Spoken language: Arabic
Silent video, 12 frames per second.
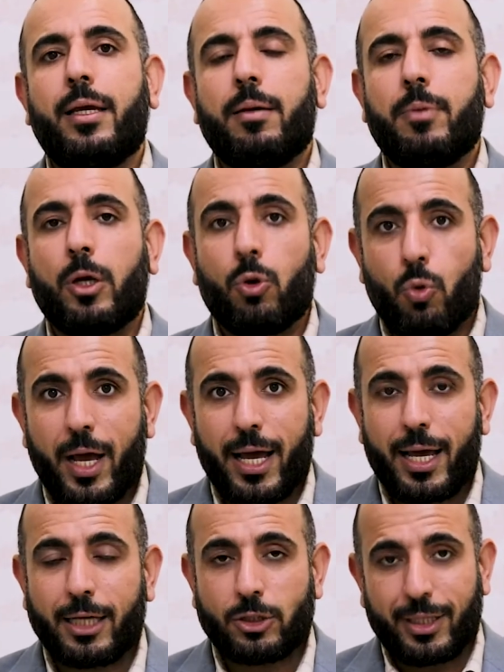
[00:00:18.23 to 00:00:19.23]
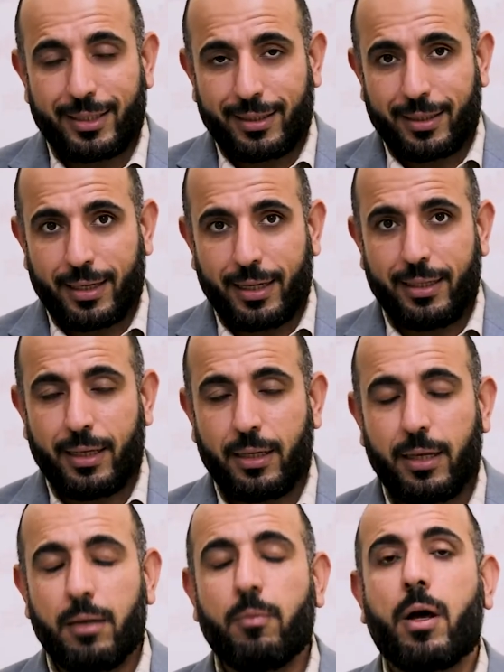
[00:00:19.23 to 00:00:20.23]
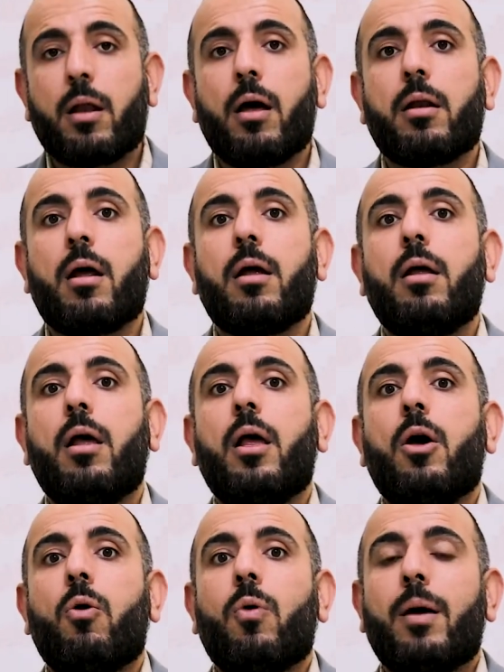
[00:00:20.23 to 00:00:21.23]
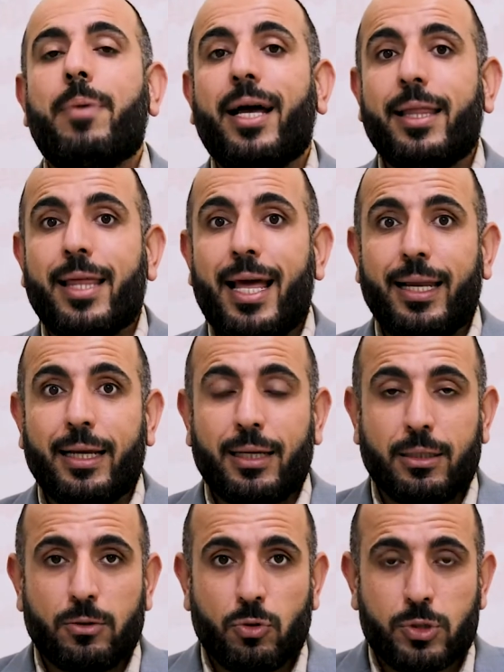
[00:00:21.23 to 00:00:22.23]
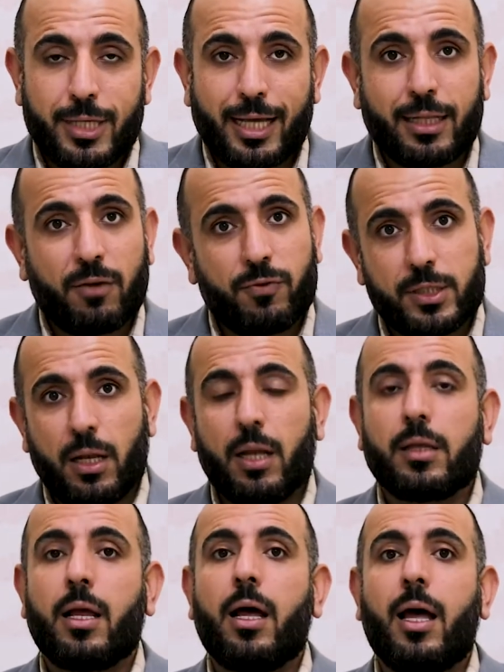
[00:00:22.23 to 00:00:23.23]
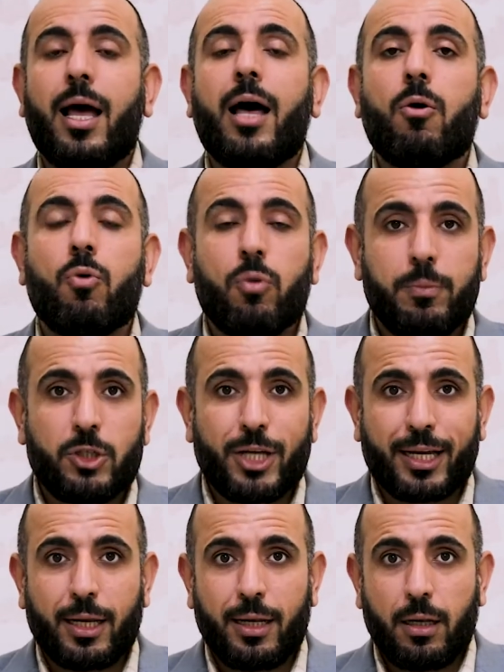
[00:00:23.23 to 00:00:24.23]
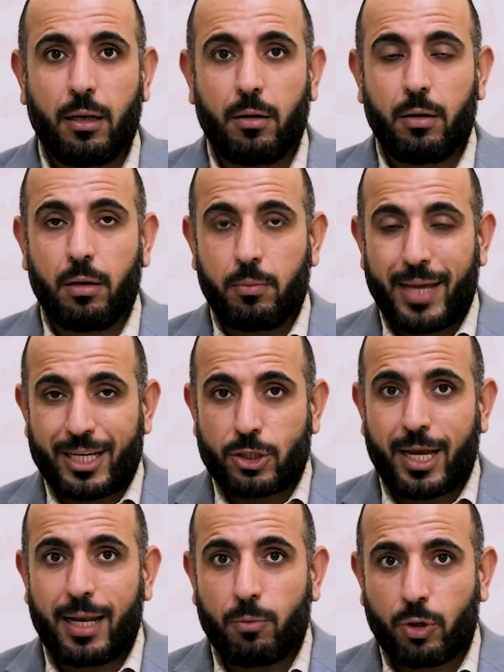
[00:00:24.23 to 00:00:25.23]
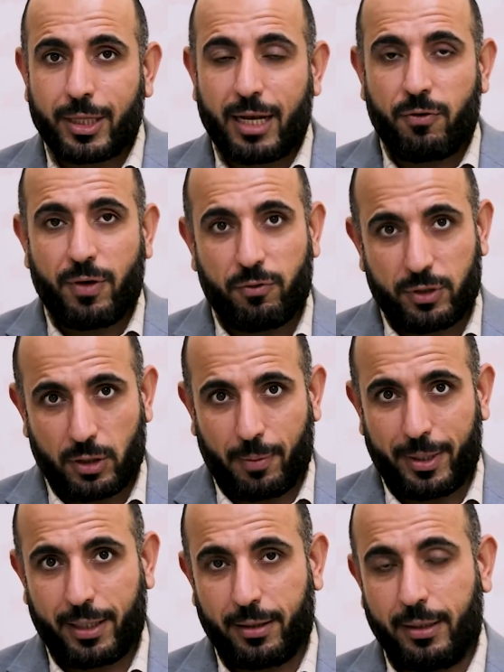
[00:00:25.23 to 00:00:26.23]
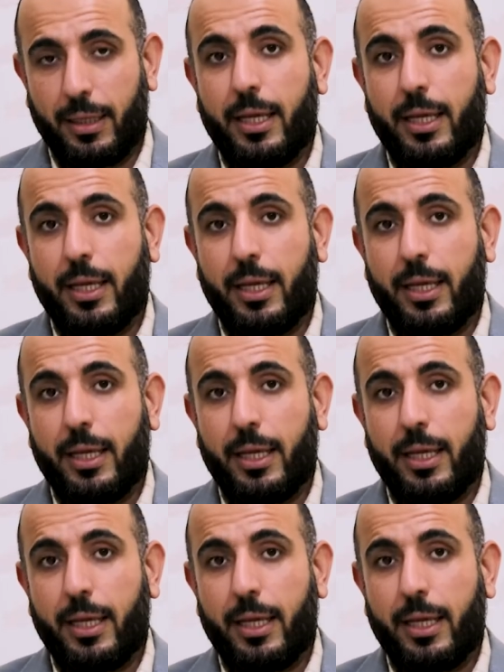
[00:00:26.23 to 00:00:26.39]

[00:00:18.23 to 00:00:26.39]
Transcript: بيغلوها عشان يقل المرارة وبعد ذلك تستخدم في سلطة أو بشكل بأشكال مختلفة في الطبخ